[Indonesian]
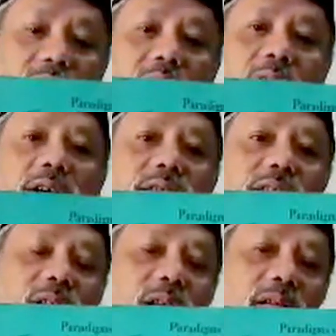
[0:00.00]
Uh, jadi
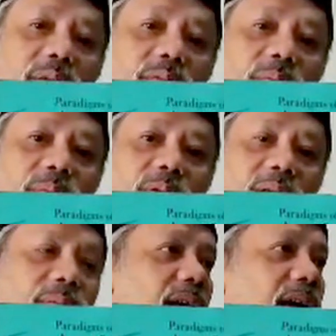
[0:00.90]
kalau orang mau
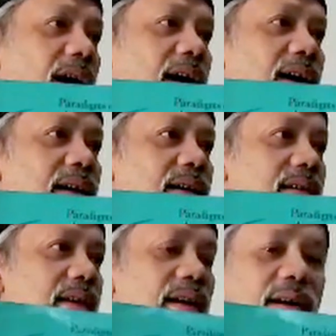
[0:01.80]
programming AI,
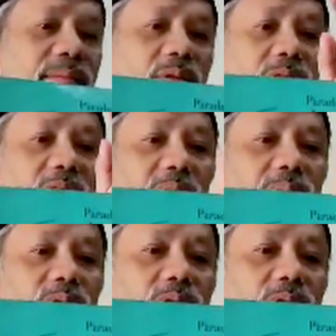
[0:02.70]
dia menggunakan
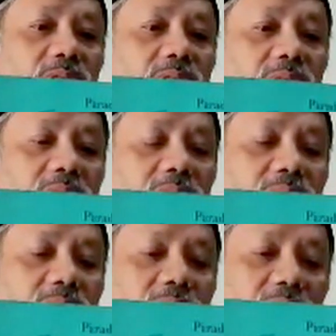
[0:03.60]
buku ini.
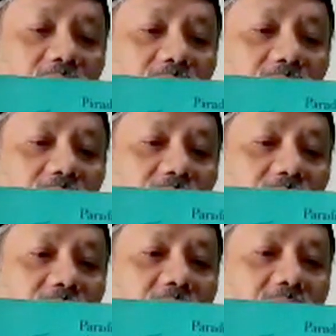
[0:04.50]
Uh,
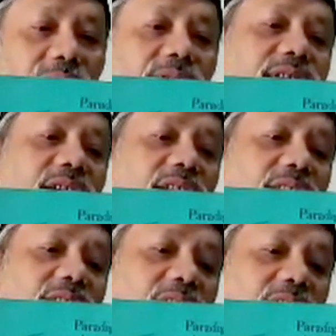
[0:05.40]
ini Artificial
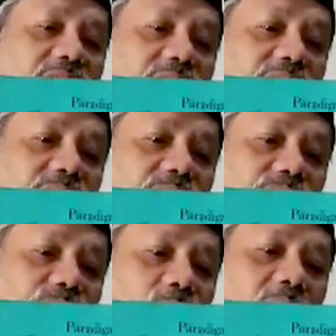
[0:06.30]
Intelligence
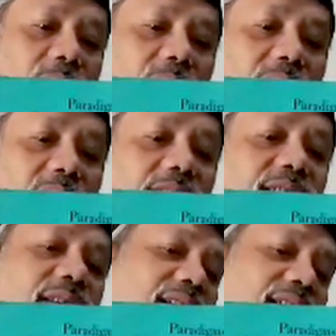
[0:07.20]
Programming, Case
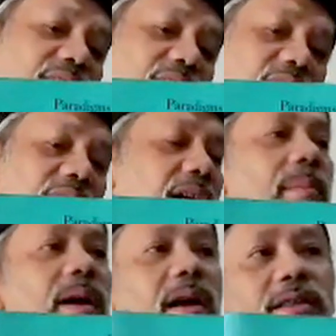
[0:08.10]
Studies in
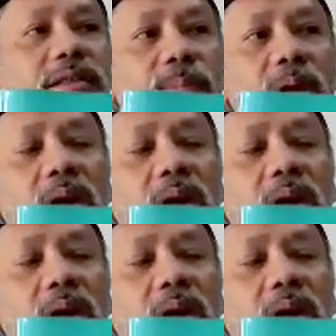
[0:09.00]
Common Lisp.